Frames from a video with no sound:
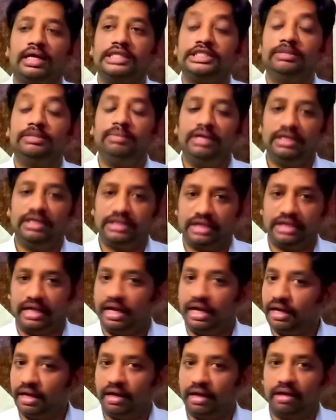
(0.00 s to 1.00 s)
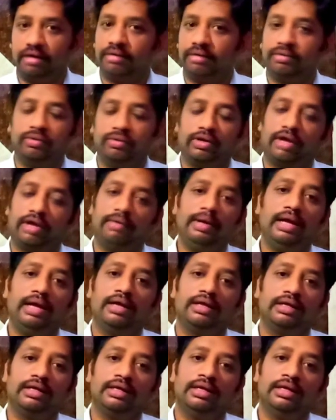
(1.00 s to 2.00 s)
சிம்லர் ட்ரையாங்கல் ஓகேவா
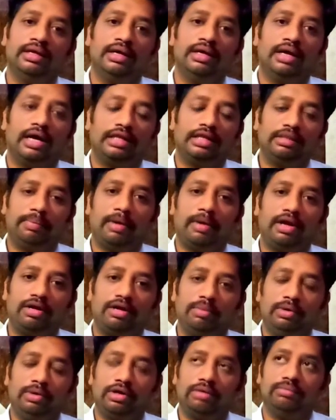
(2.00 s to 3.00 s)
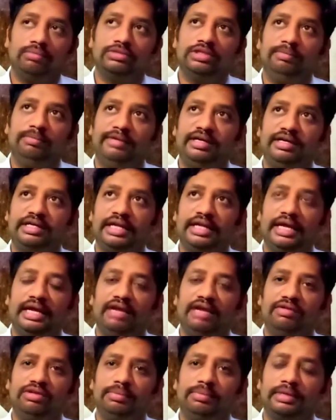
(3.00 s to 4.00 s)
அந்த பார்ட் மட்டும் சிம்லர்
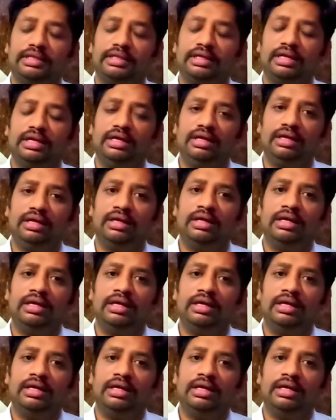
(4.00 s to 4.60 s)
ட்ரையாங்கல் வந்து பார்த்திங்கன்னா